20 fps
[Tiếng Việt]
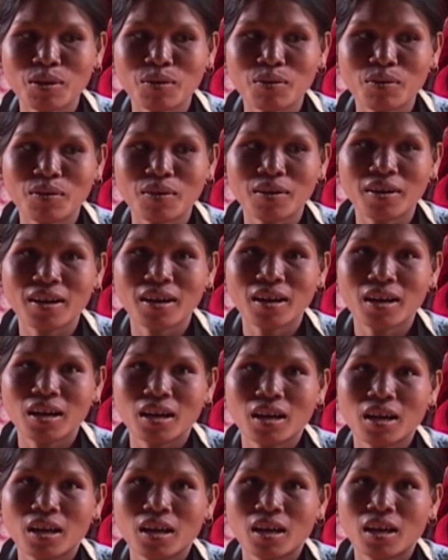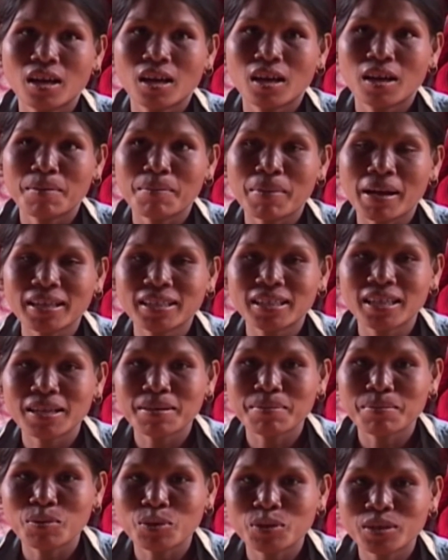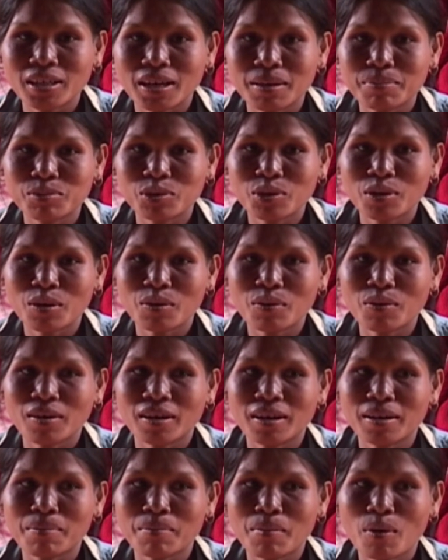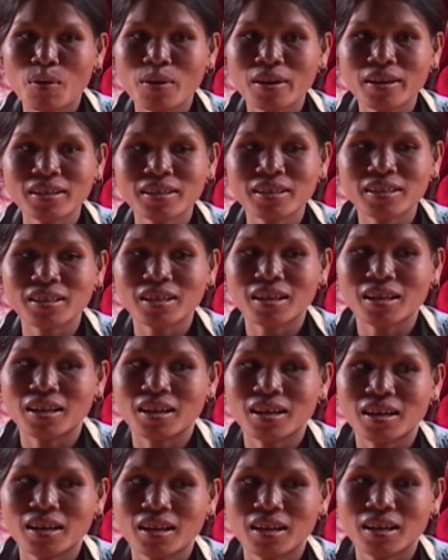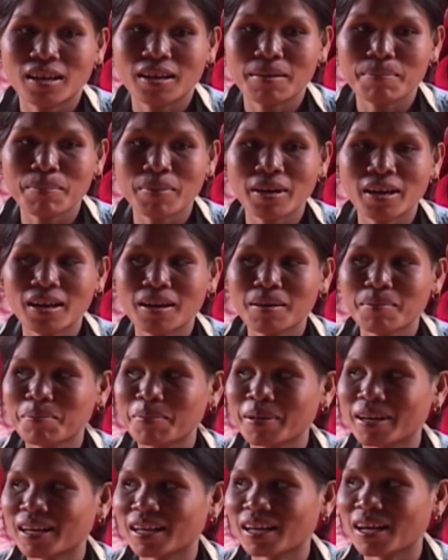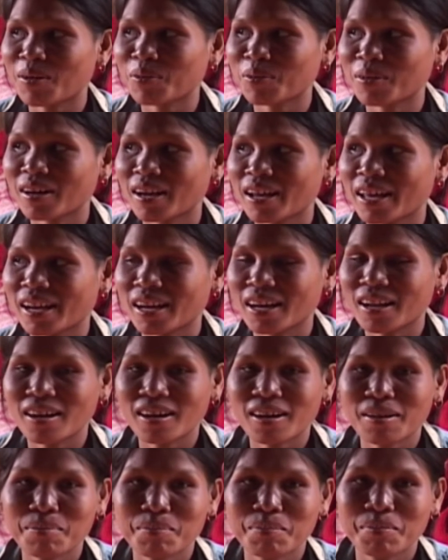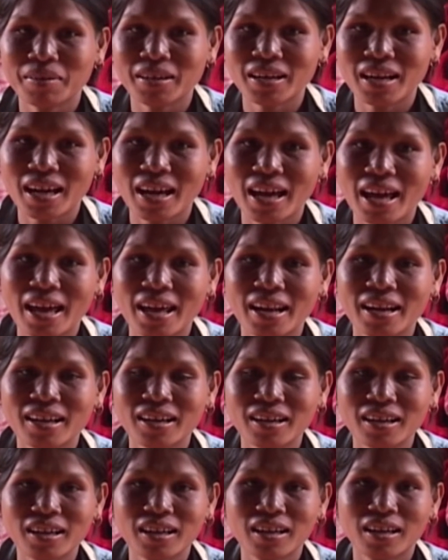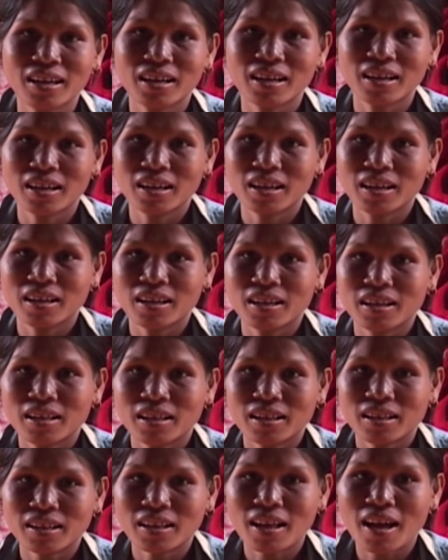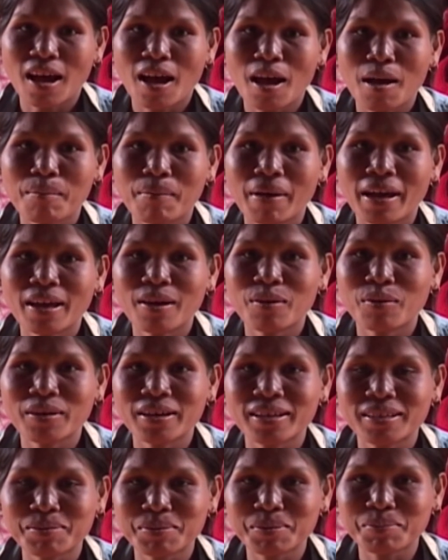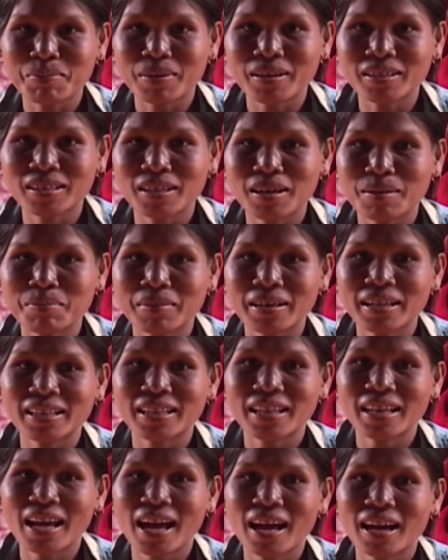Tôi bị ốm nên không đi khám được tại trạm y tế xã. Nhờ có bác sĩ mang máy siêu âm đến tận nhà để khám à. thai cho tôi, nên bản dạ, thân tôi thấy rất vui và yên tâm.